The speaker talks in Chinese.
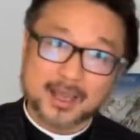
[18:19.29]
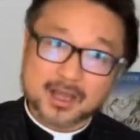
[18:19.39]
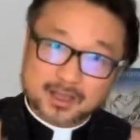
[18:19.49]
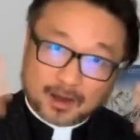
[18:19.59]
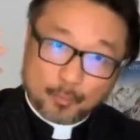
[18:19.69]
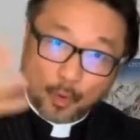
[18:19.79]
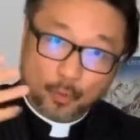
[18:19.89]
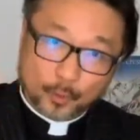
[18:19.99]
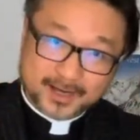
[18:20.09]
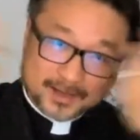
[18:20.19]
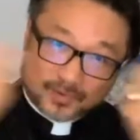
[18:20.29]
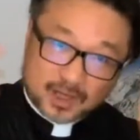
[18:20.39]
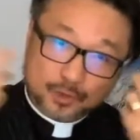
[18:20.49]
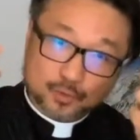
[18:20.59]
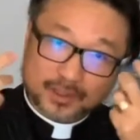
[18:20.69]
那个魔鬼跟
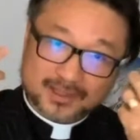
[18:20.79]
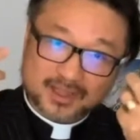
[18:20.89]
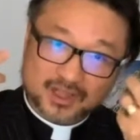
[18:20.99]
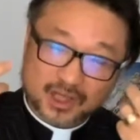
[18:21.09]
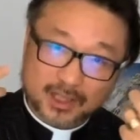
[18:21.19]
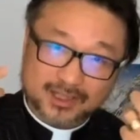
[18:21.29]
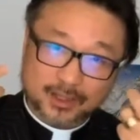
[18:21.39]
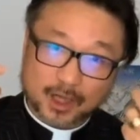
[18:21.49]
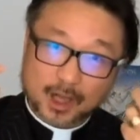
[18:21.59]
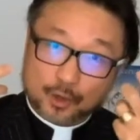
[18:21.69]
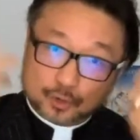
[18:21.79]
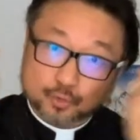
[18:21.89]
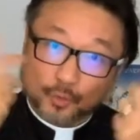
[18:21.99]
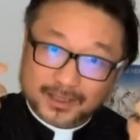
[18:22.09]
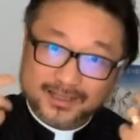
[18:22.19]
耶稣的之间的这个
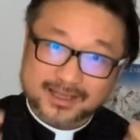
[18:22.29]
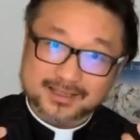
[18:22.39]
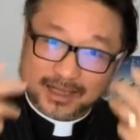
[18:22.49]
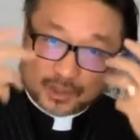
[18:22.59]
属灵的征战，